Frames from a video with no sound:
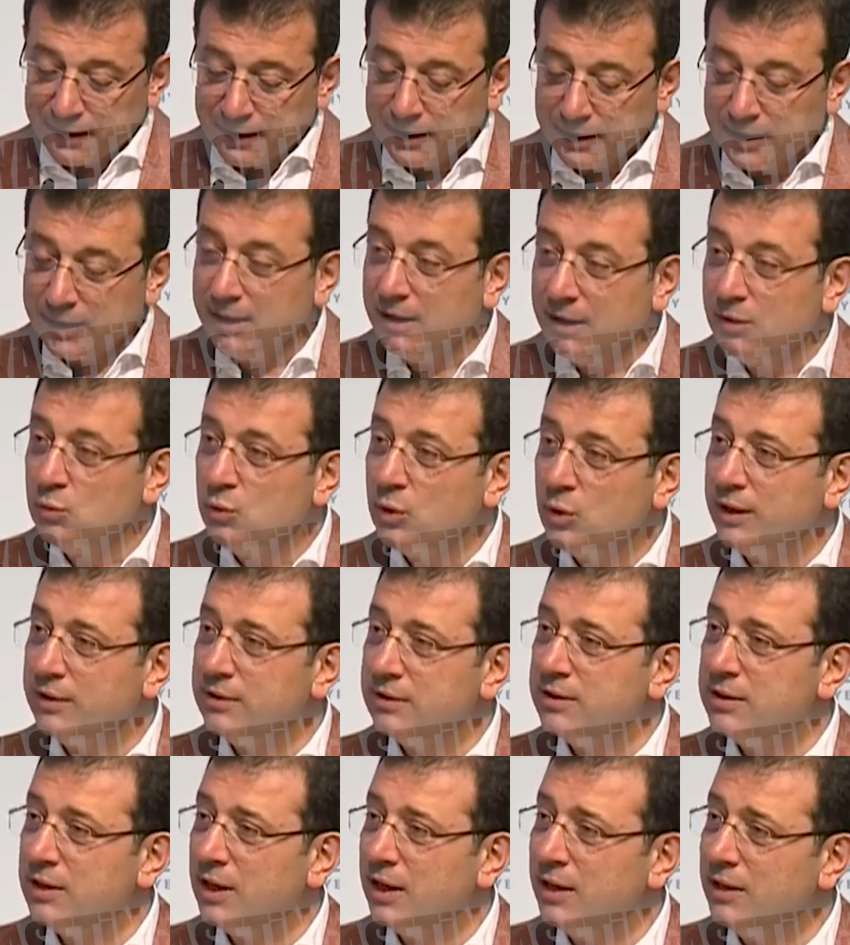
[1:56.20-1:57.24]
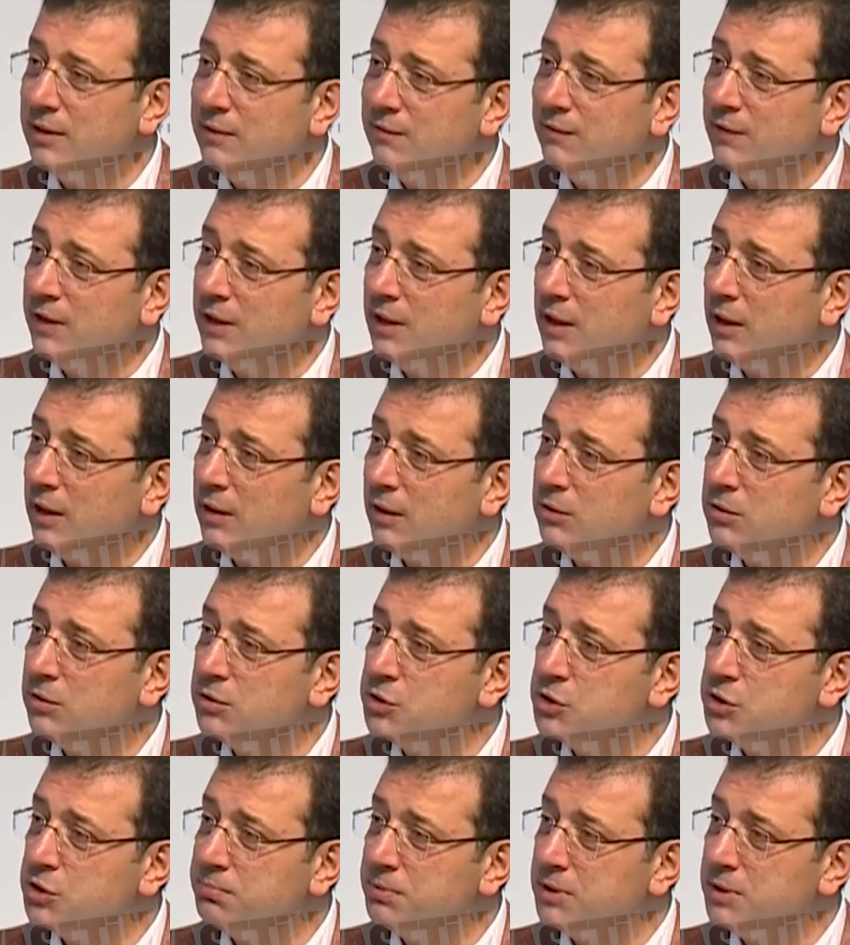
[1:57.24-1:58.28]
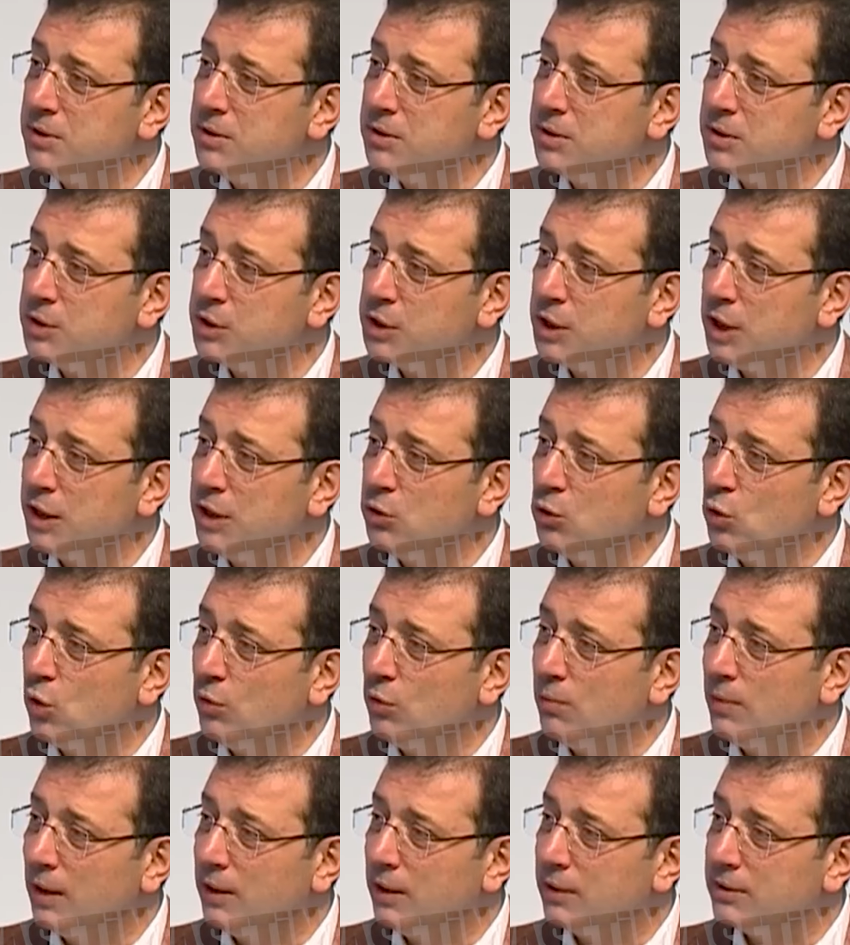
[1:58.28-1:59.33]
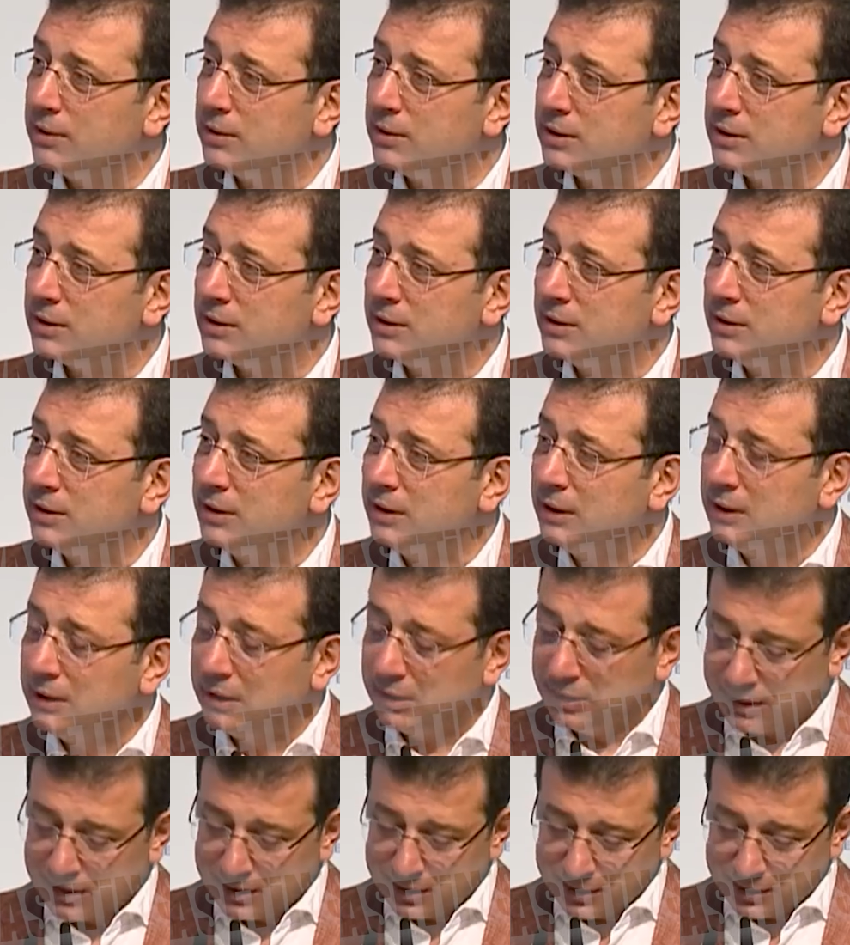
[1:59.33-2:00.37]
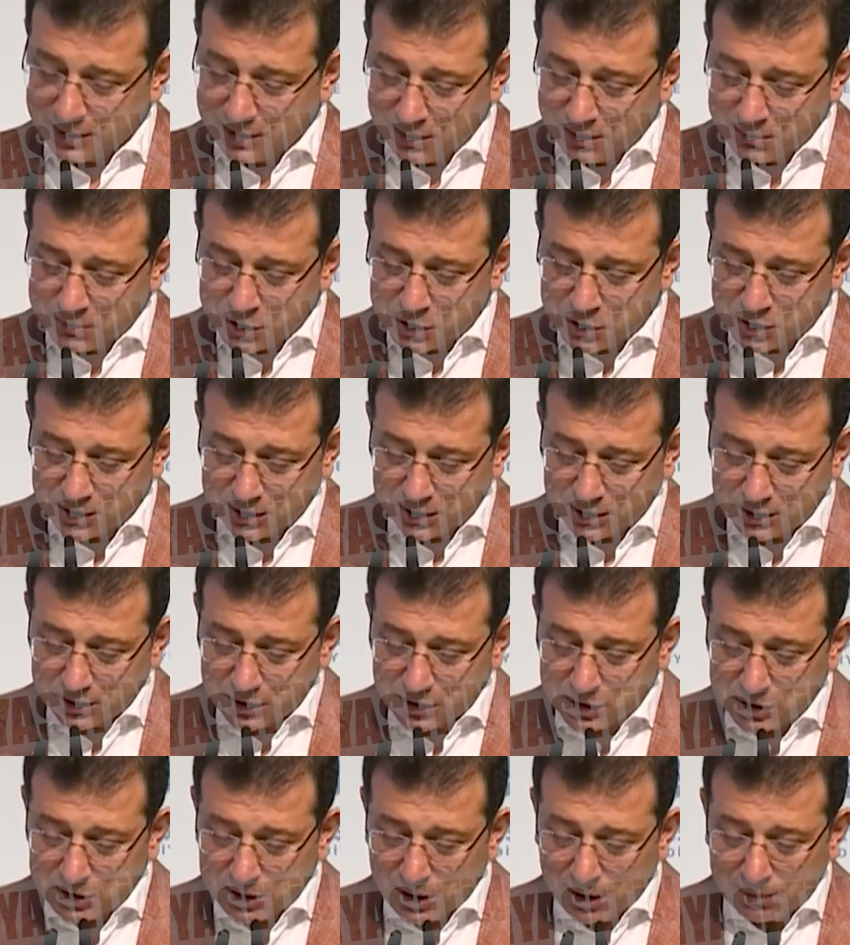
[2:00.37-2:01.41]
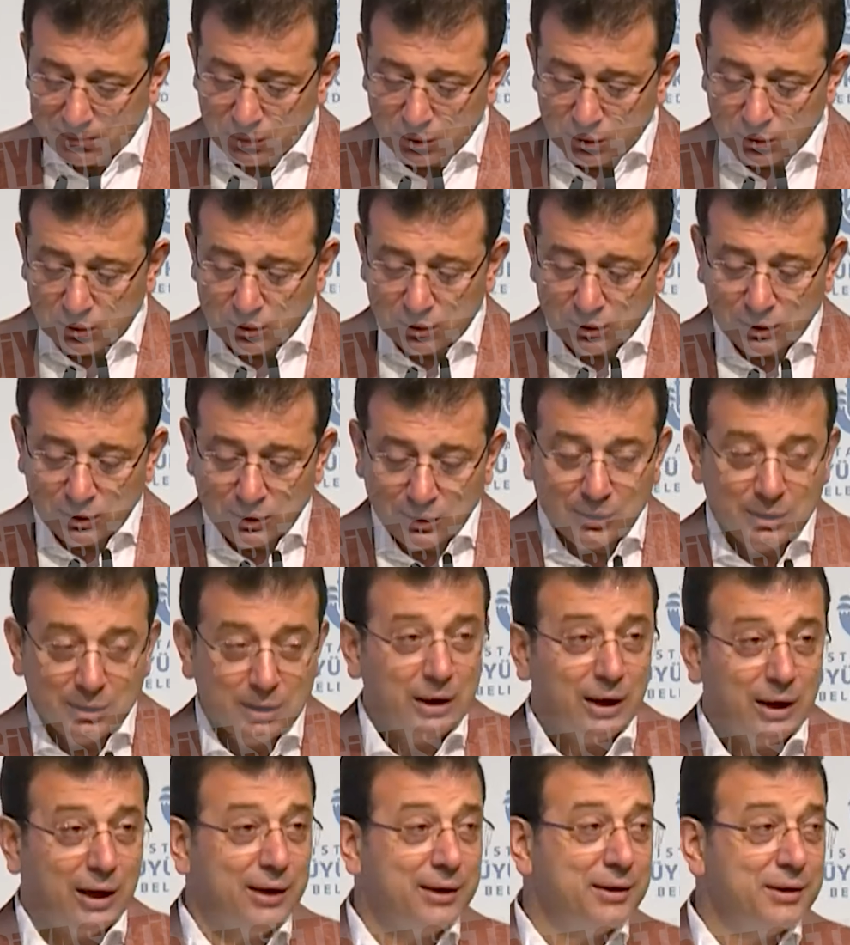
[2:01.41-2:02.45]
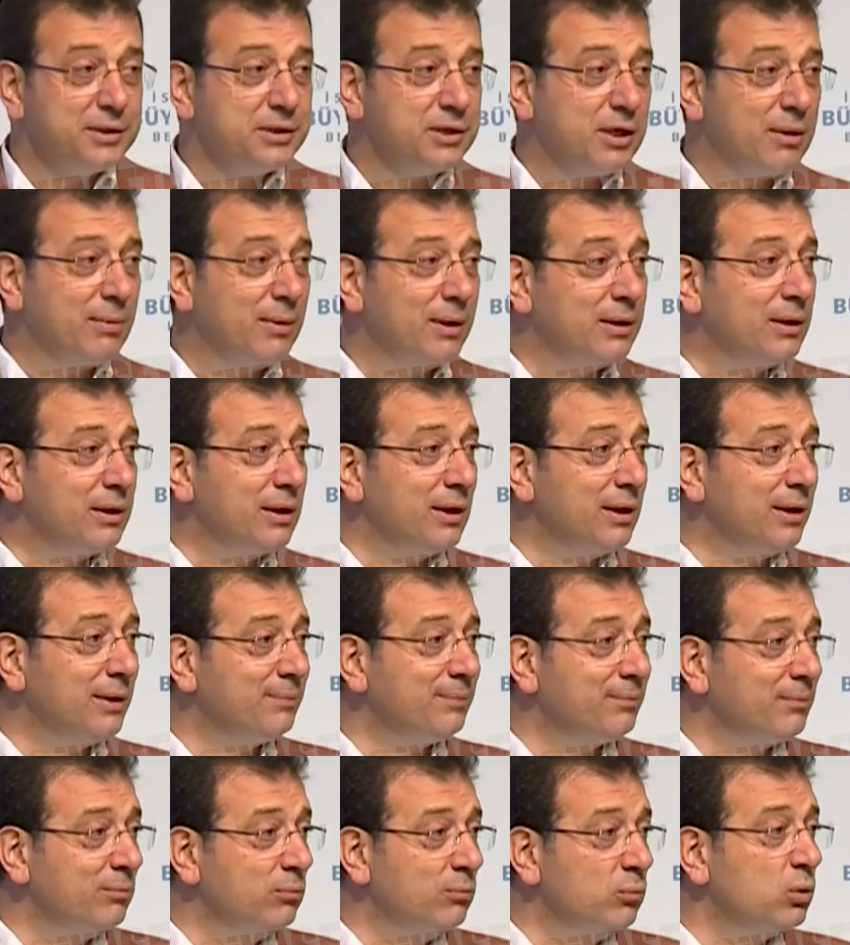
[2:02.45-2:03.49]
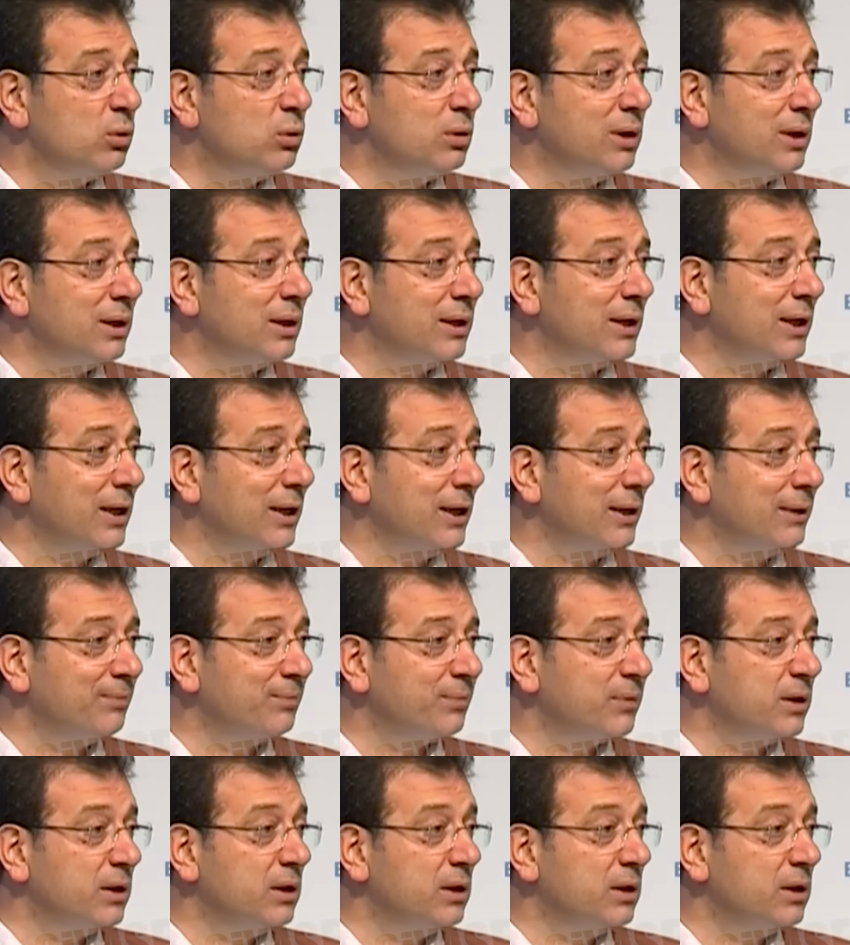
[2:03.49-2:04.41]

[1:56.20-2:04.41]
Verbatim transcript: e, üretken ve yaratıcı bir şehir olmalıdır e, demiştik. İstanbul aynı zamanda mutlaka